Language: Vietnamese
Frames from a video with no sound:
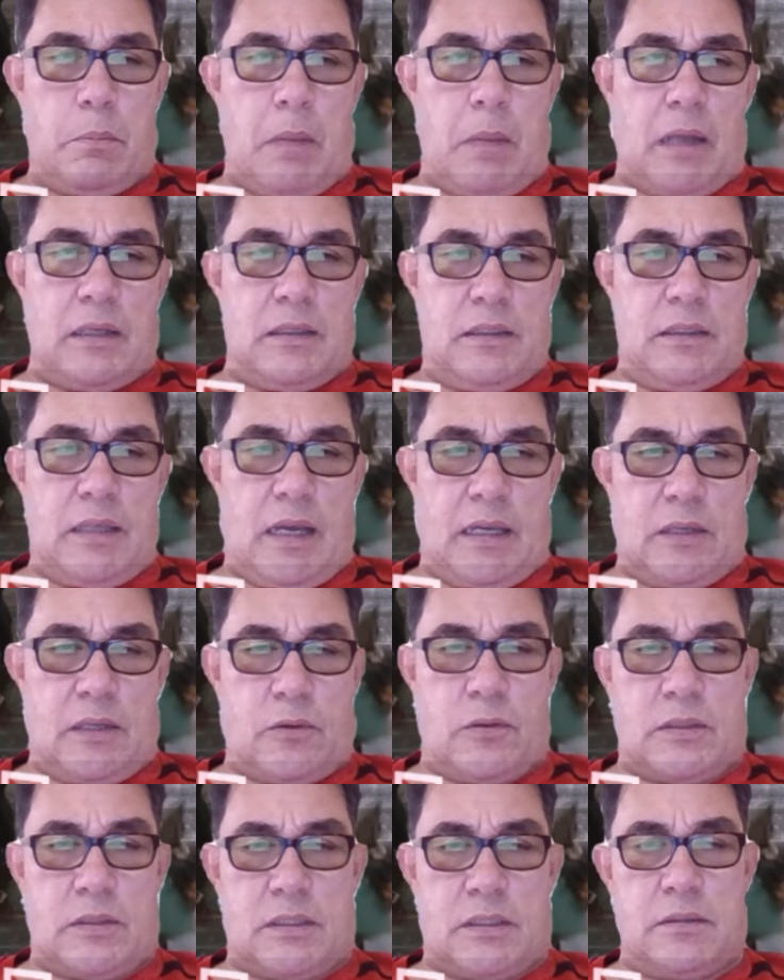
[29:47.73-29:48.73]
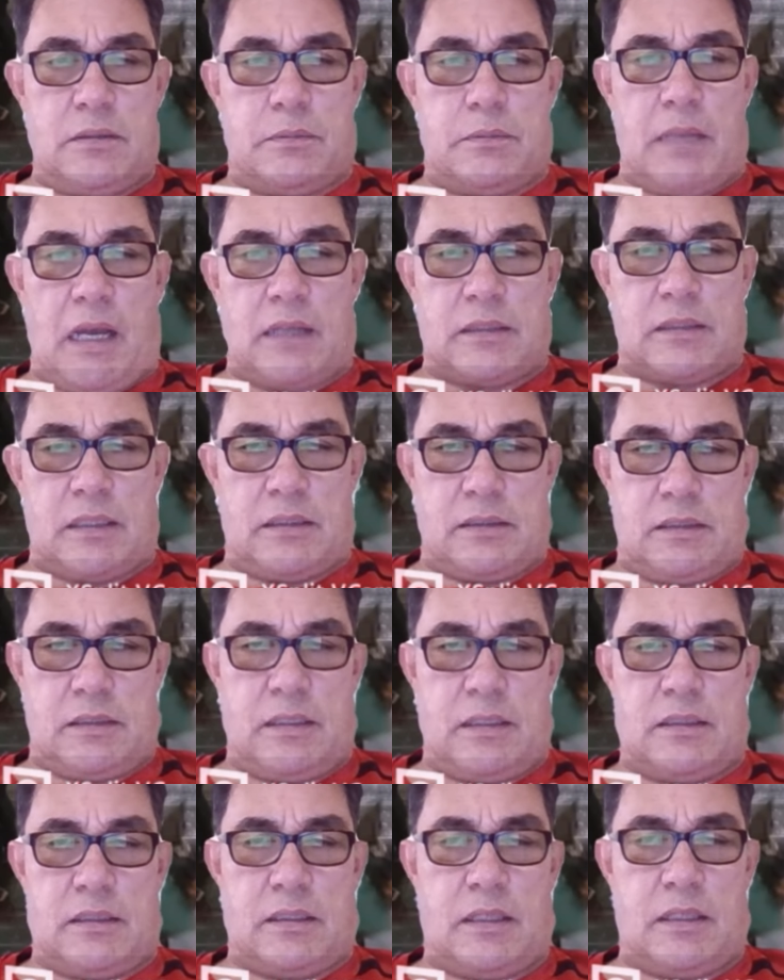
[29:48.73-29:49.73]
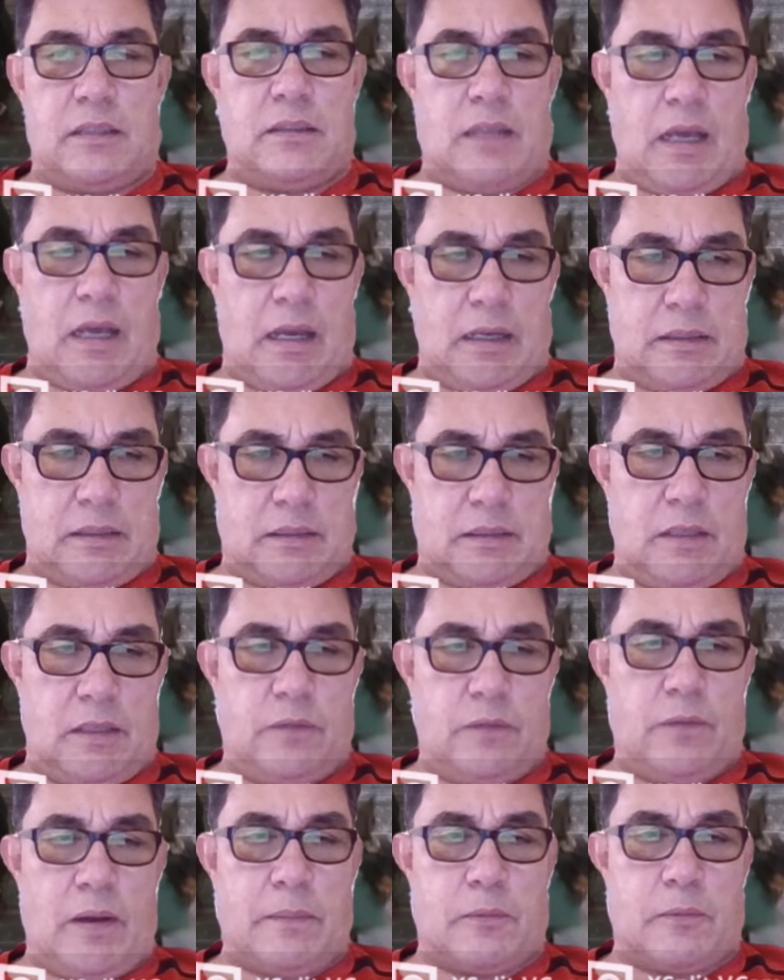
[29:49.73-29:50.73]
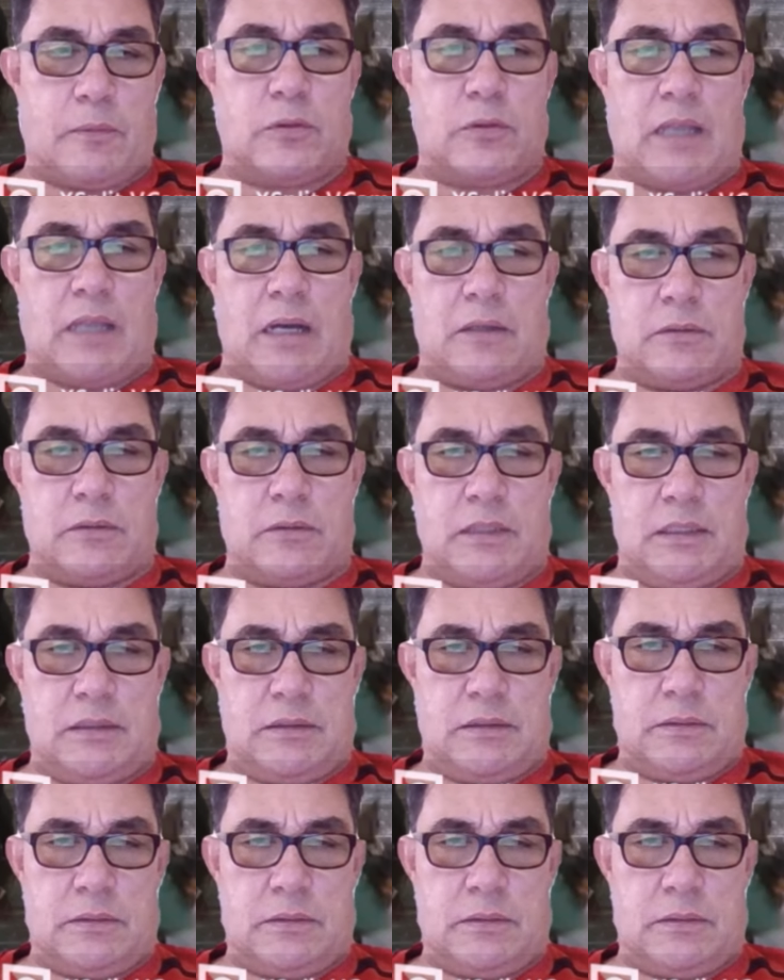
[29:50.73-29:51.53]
mà lưỡi hái của sứ giả thần chết chính là chỉ pháp của tàu điển